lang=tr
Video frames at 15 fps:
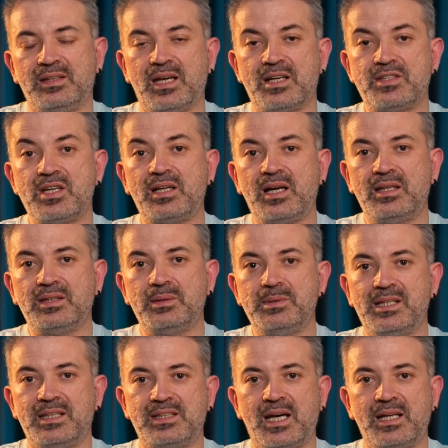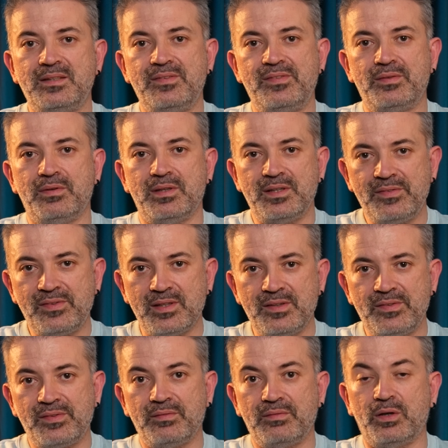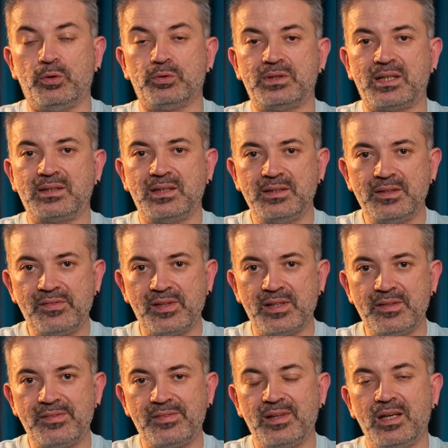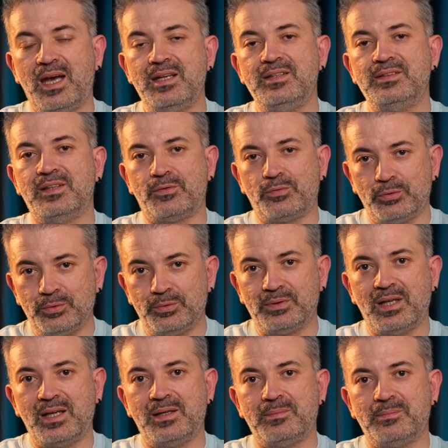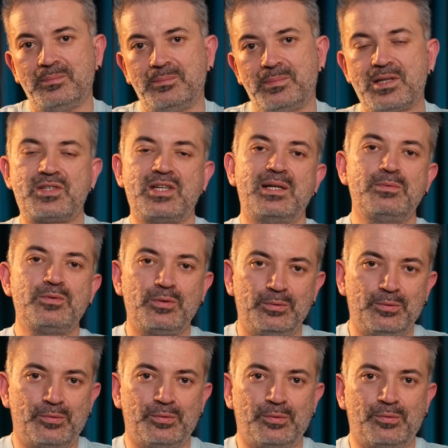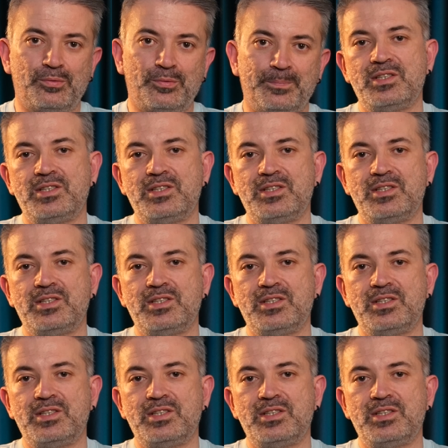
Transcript: gerçek anlamıyla kendinizi verirseniz ve odaklanırsanız eninde sonunda başarmış olursunuz.